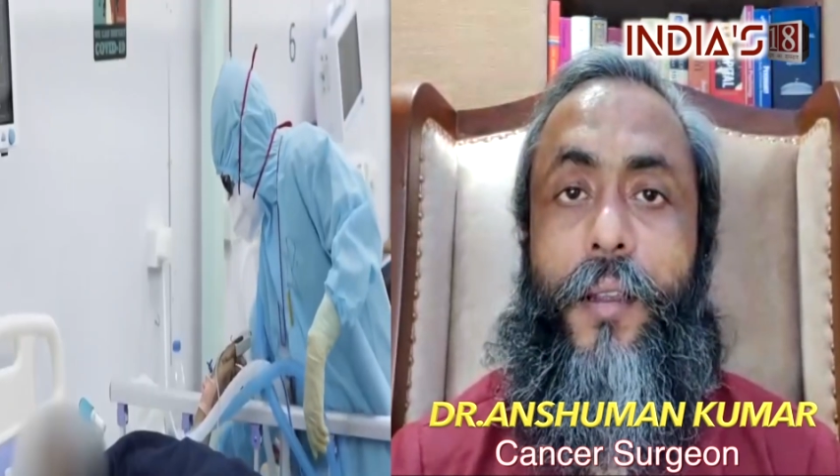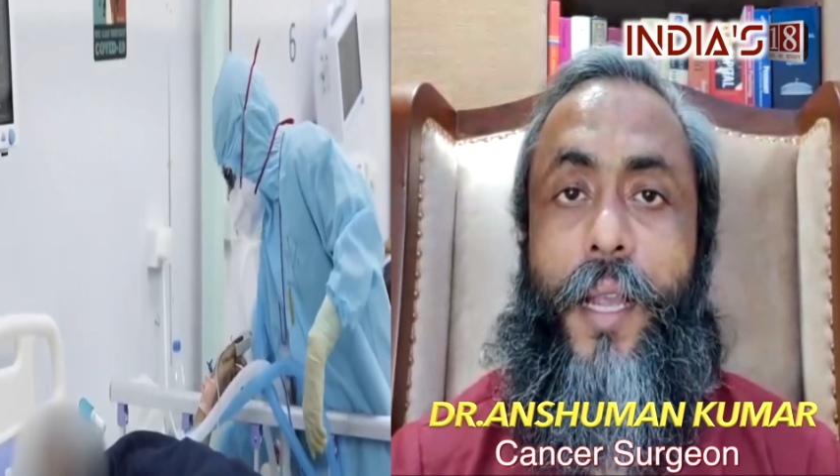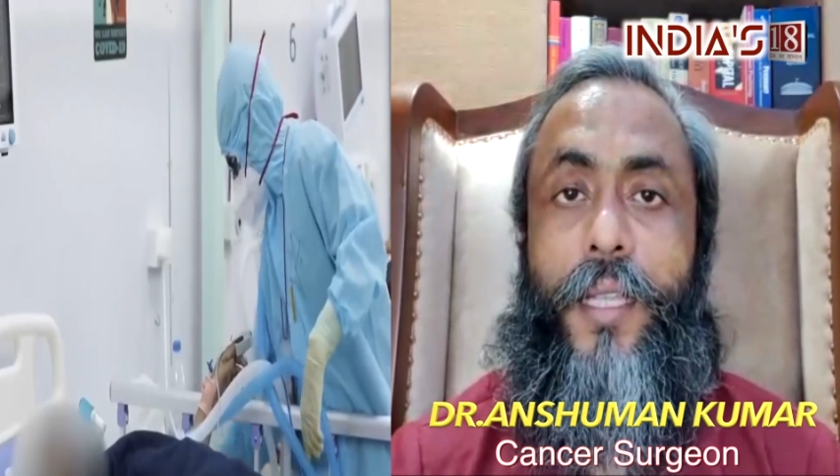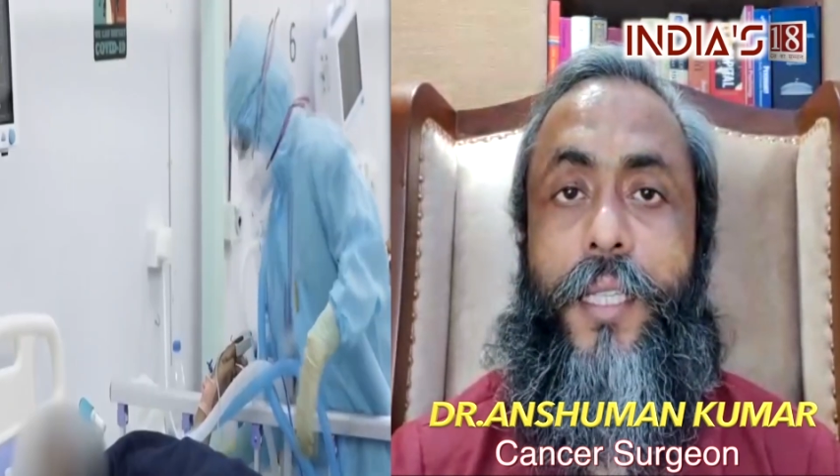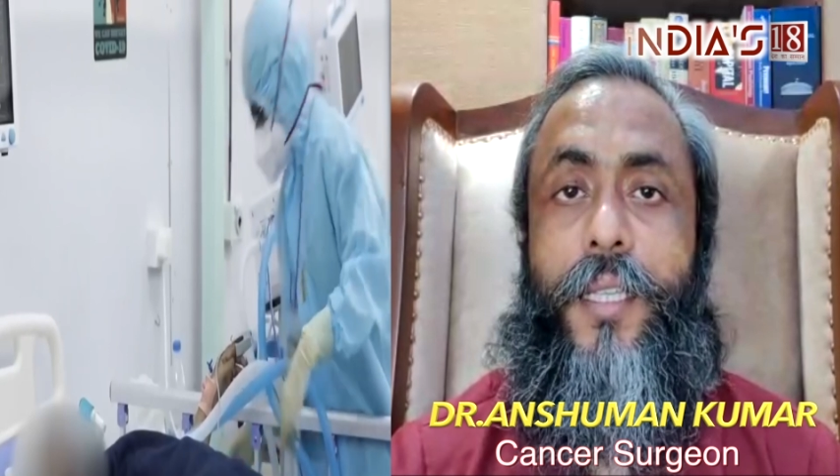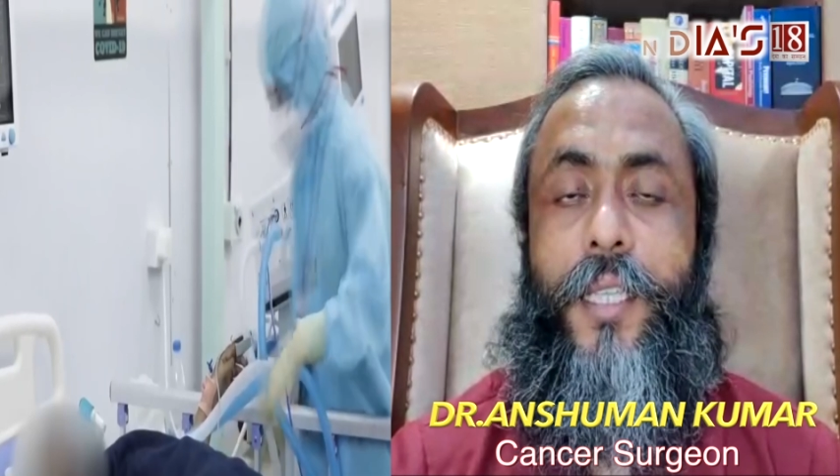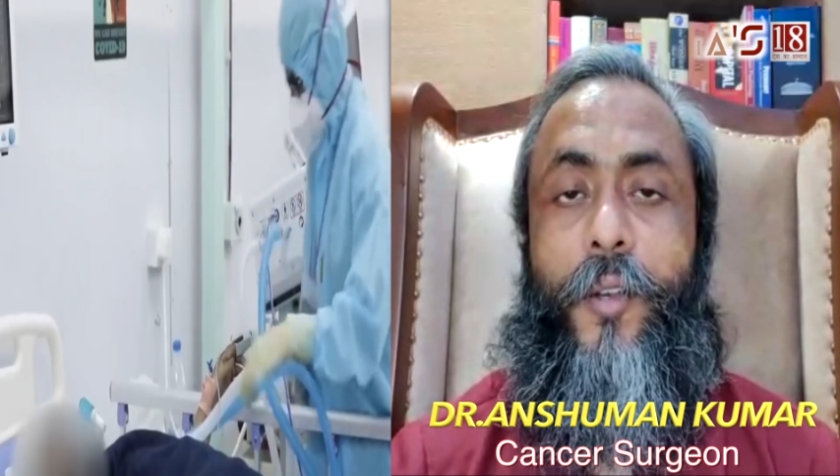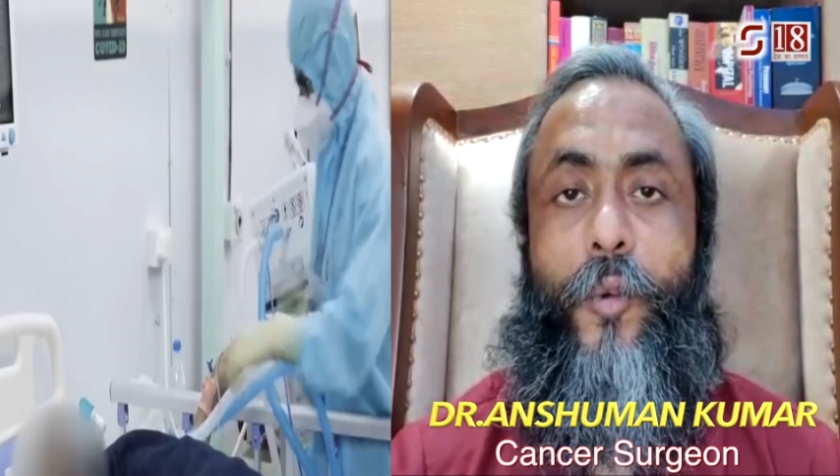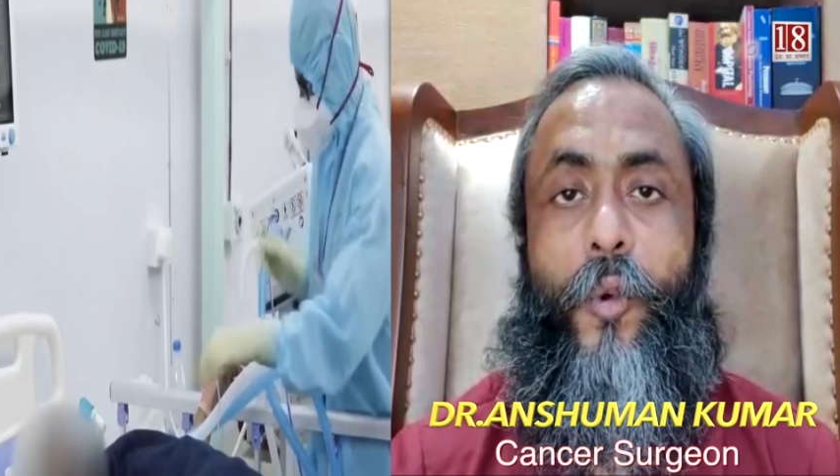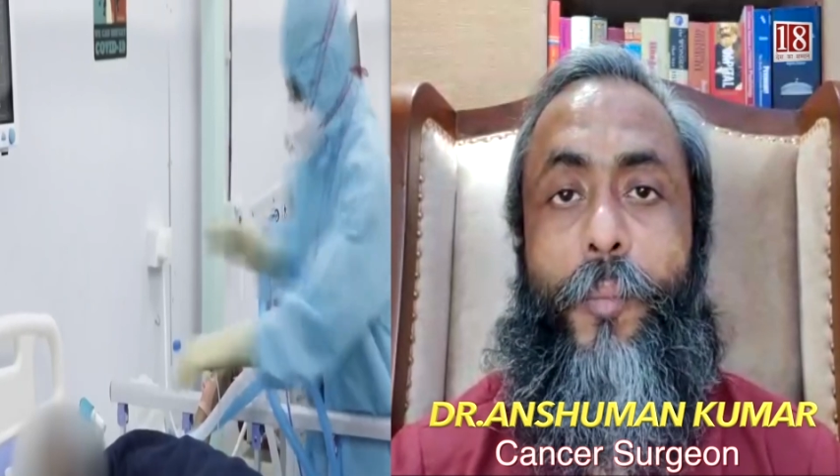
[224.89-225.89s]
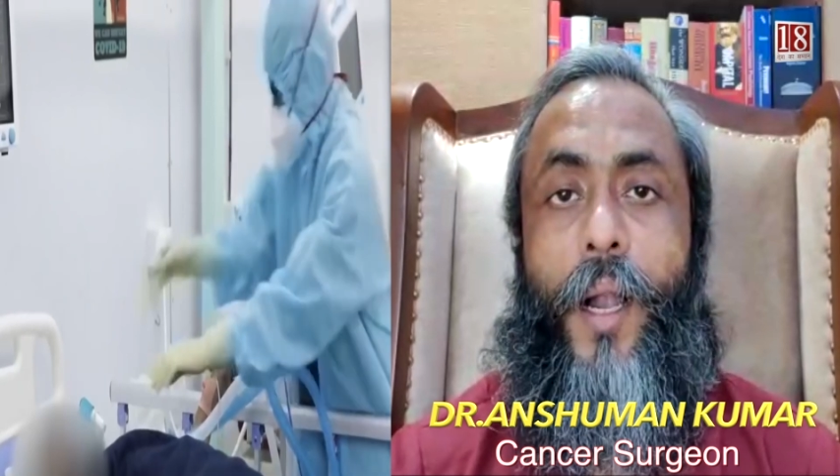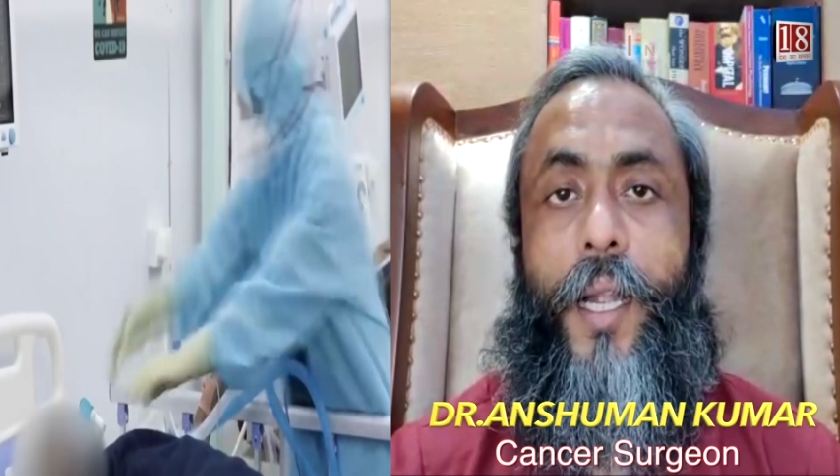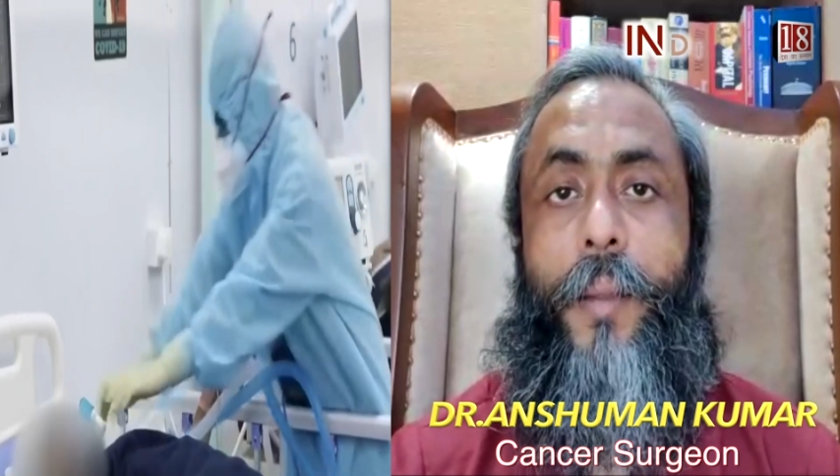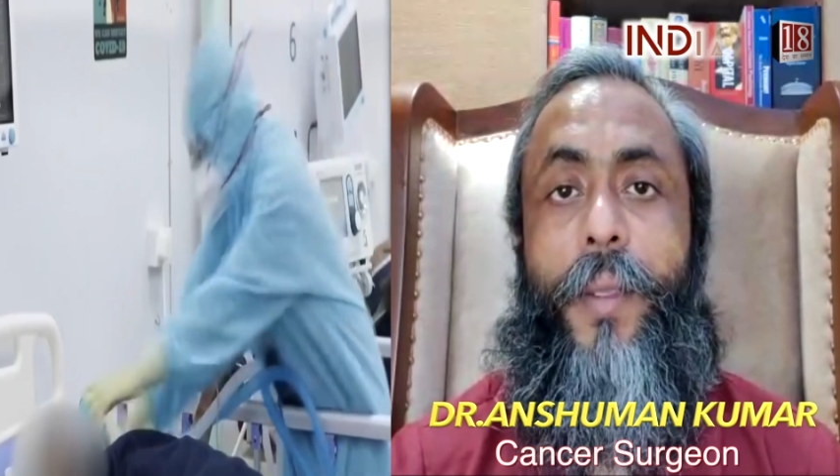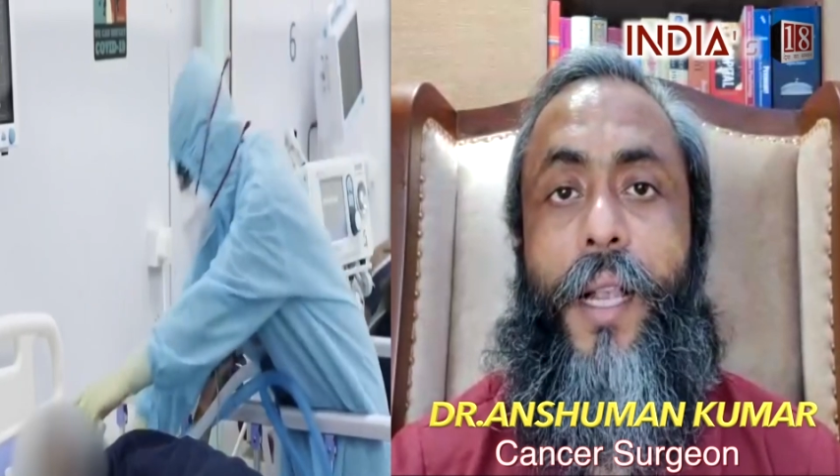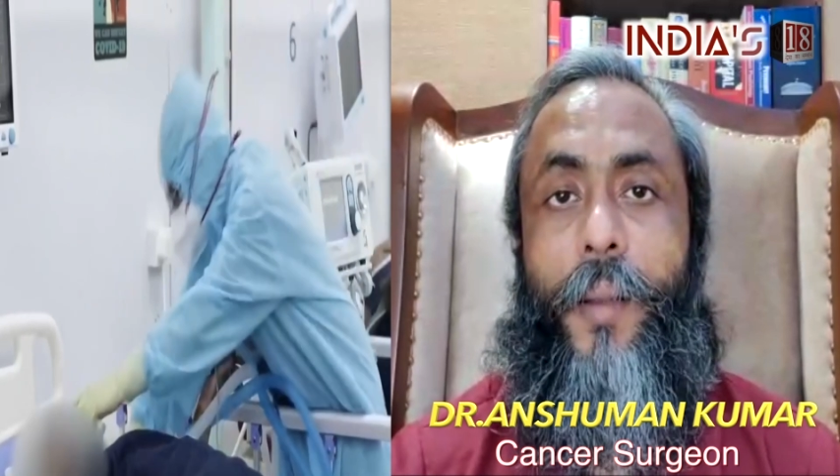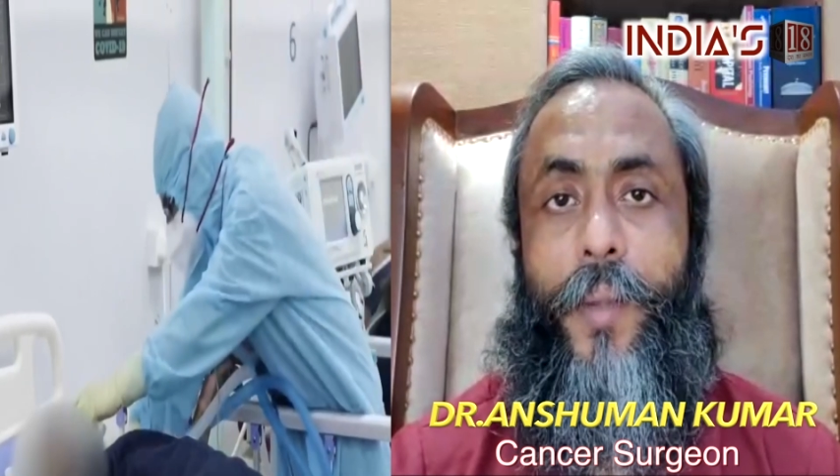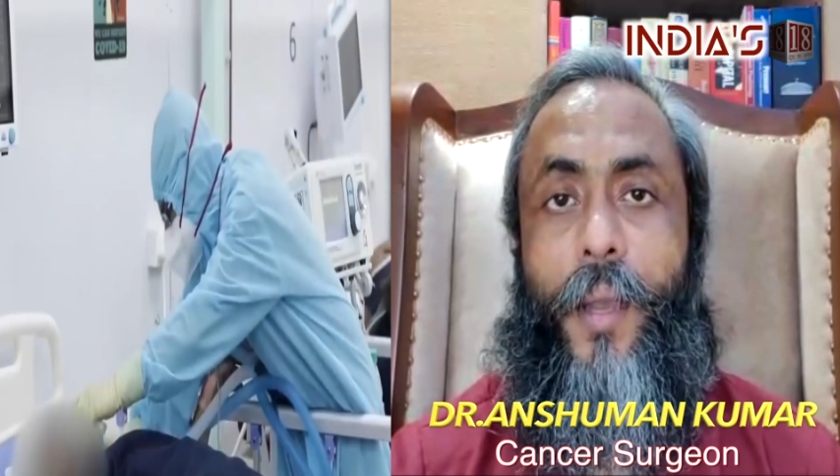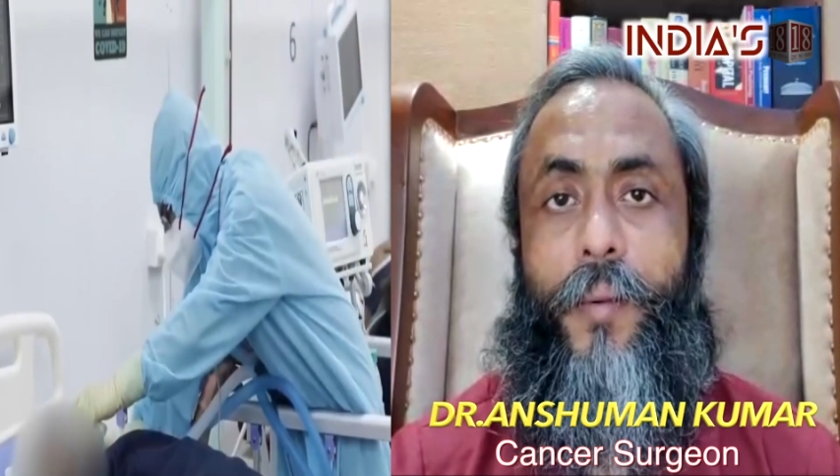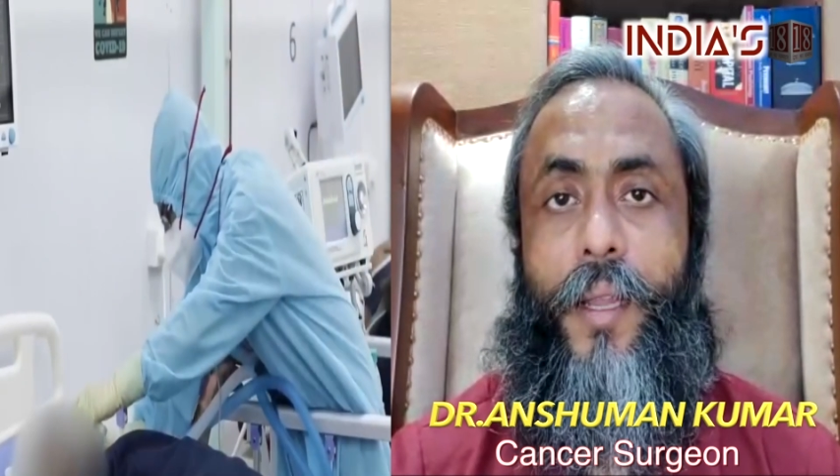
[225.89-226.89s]
कैंसर सेल को मारने में
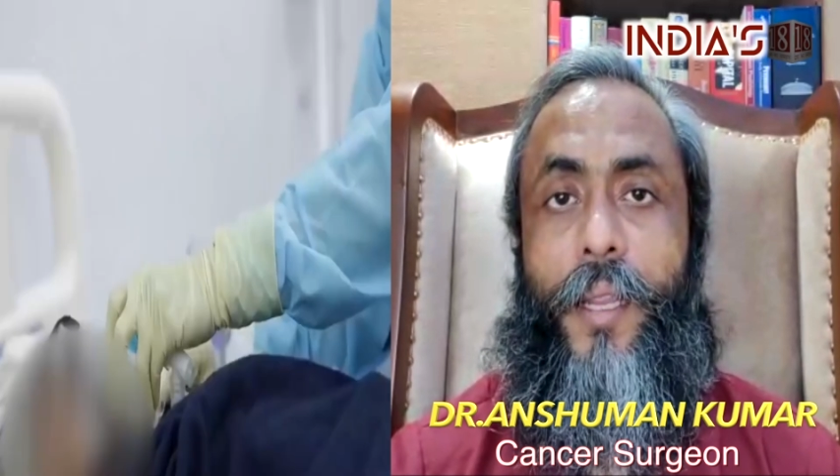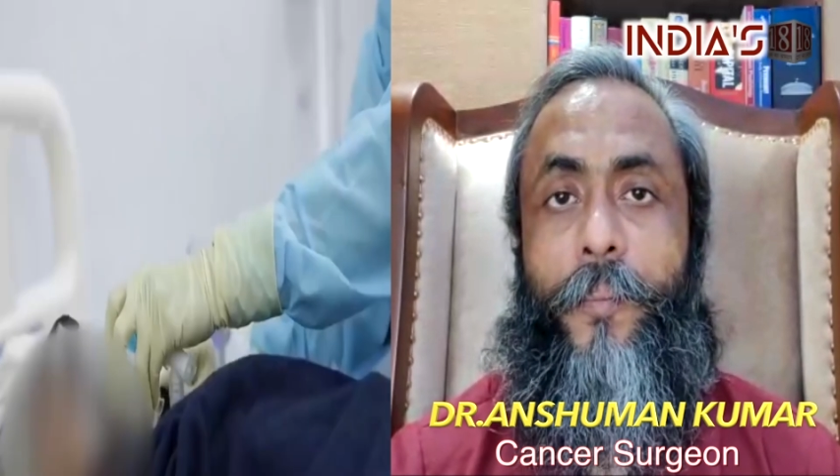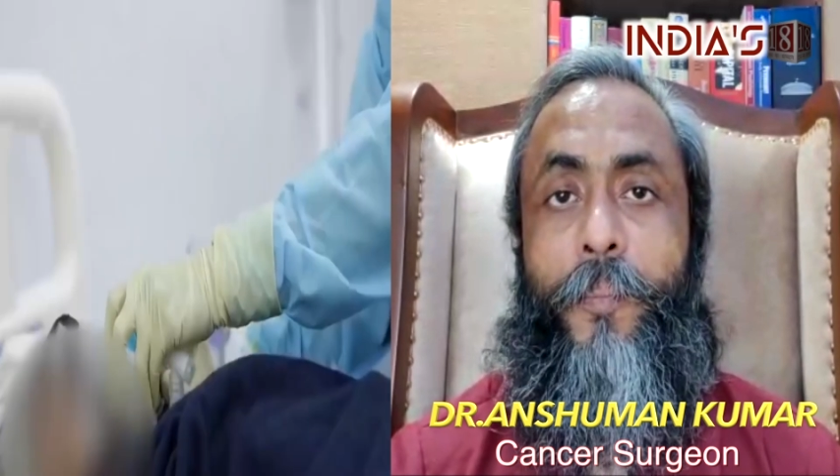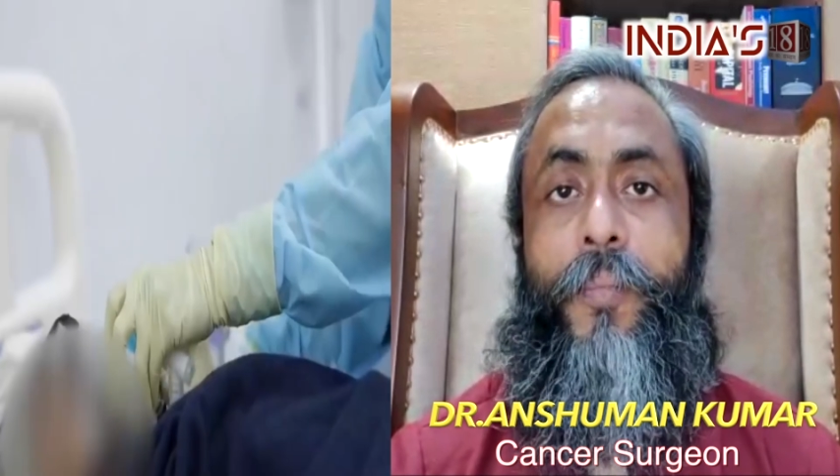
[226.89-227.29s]
कामयाब रही